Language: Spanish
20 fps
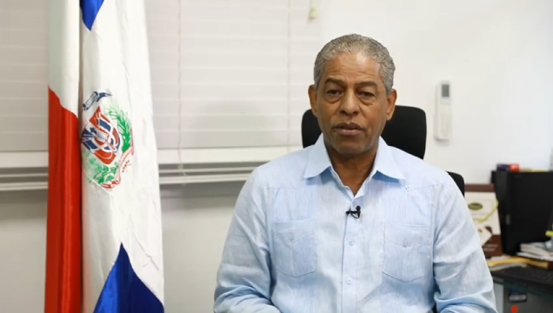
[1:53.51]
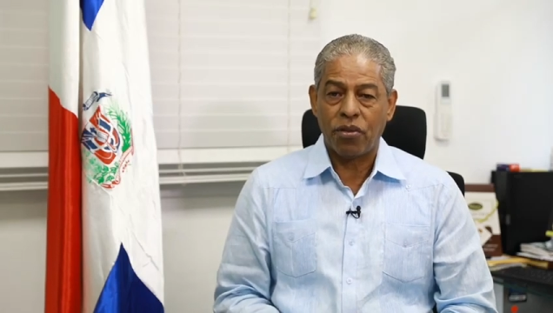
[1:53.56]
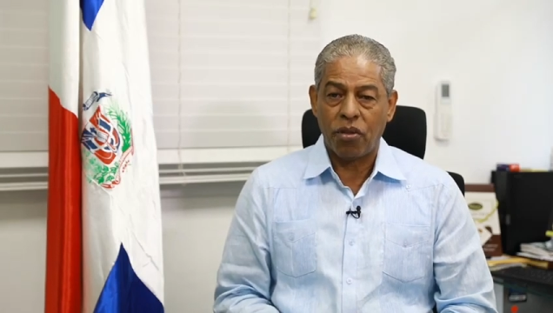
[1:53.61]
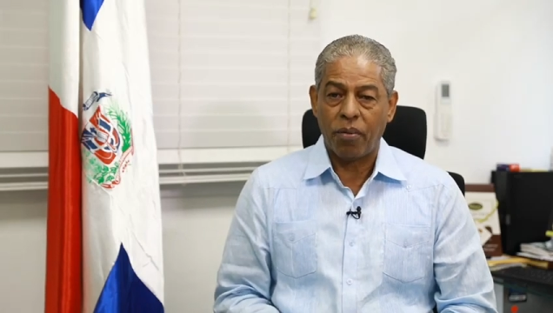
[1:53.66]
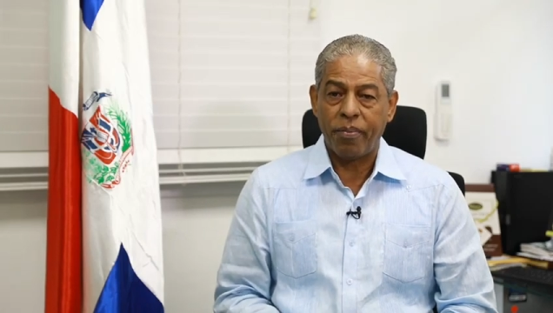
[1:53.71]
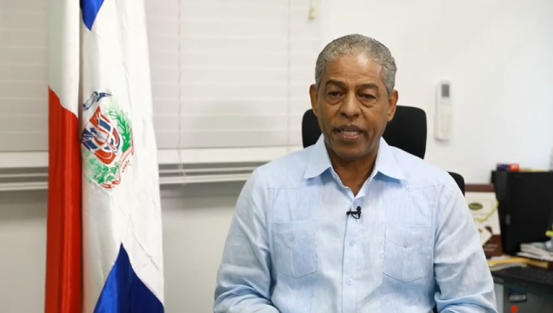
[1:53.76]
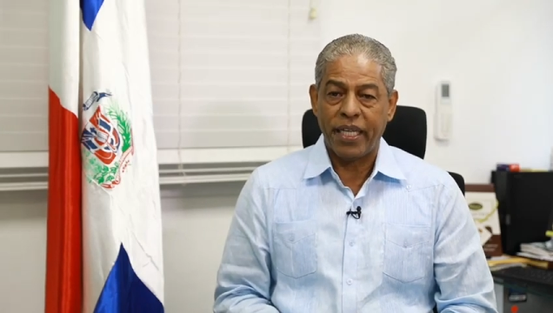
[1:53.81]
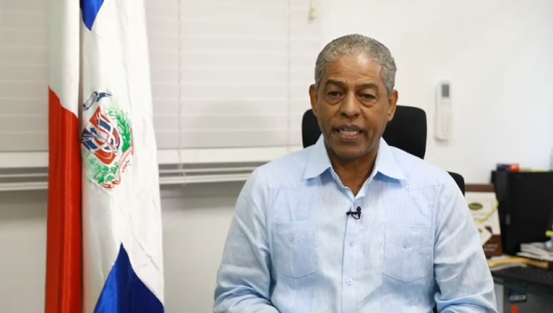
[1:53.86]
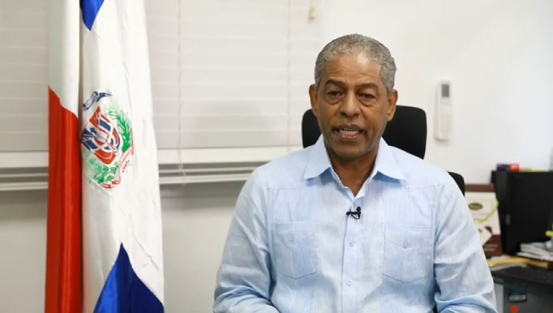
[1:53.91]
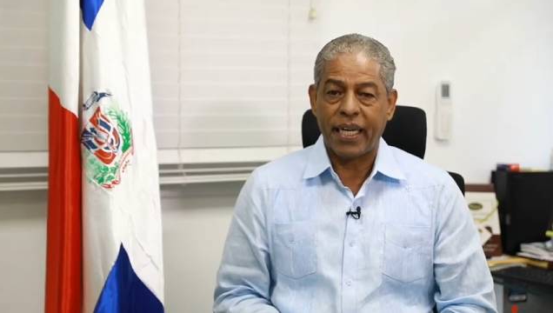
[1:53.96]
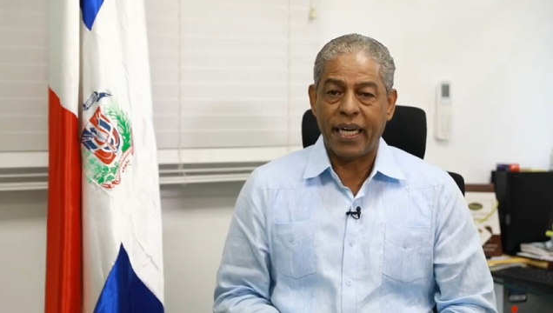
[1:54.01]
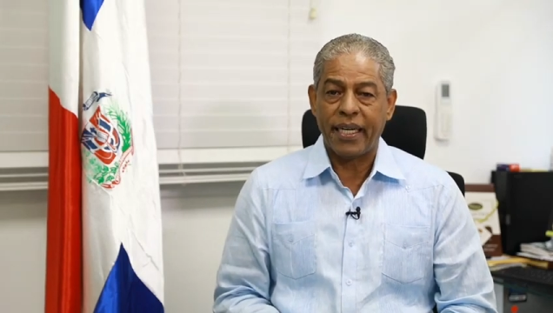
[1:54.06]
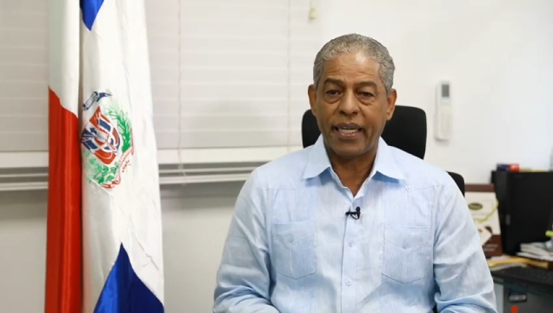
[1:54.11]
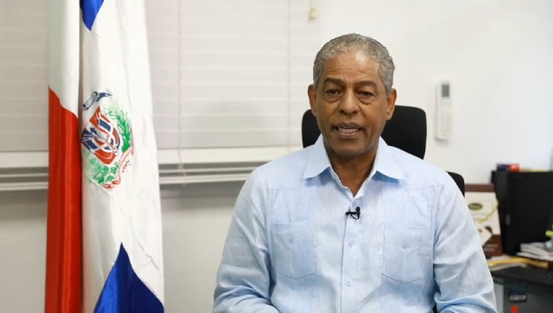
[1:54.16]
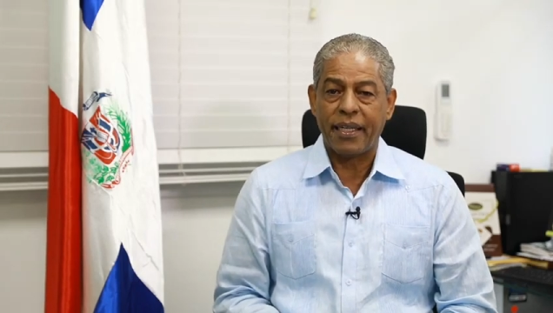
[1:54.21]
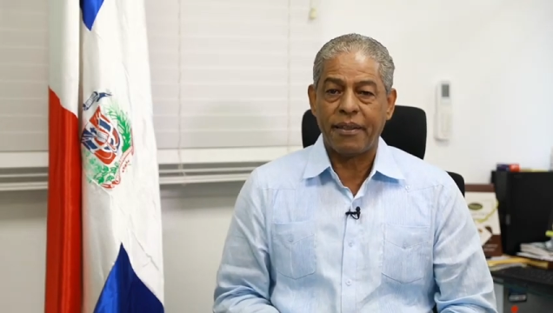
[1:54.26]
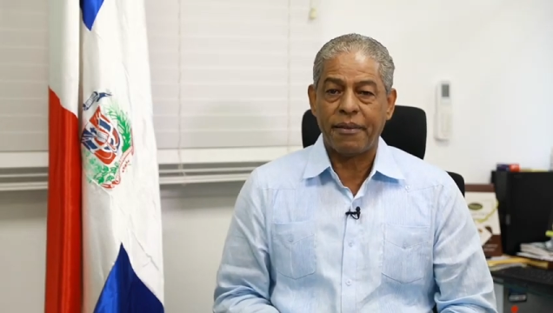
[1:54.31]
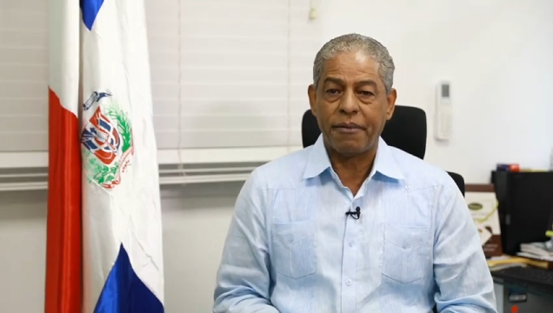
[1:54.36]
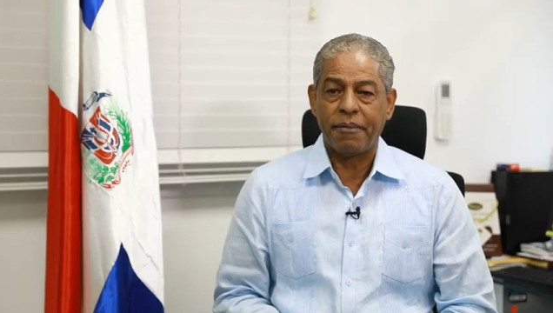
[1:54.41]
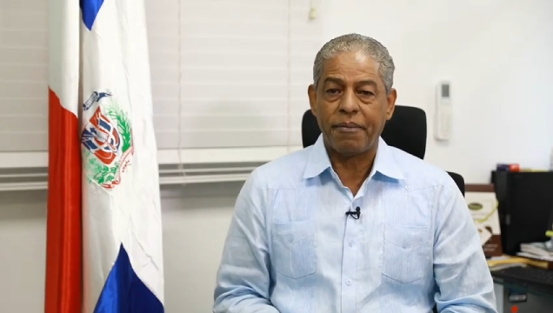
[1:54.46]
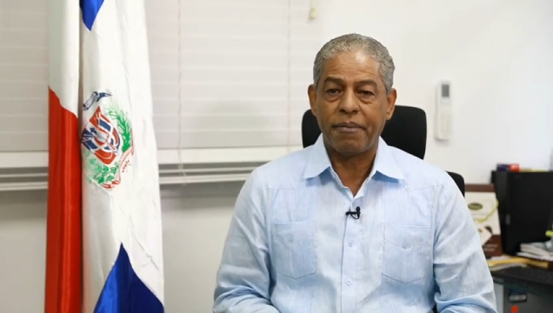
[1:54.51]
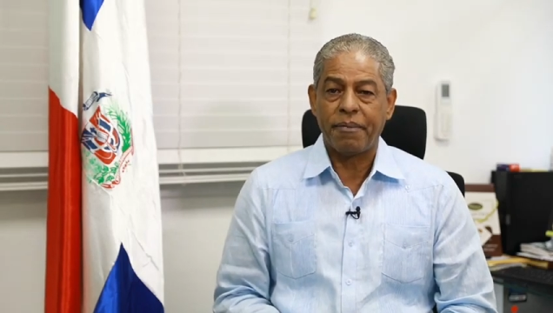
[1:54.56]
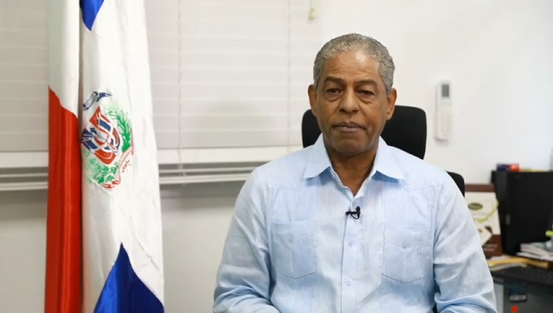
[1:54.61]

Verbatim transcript: Dominicana.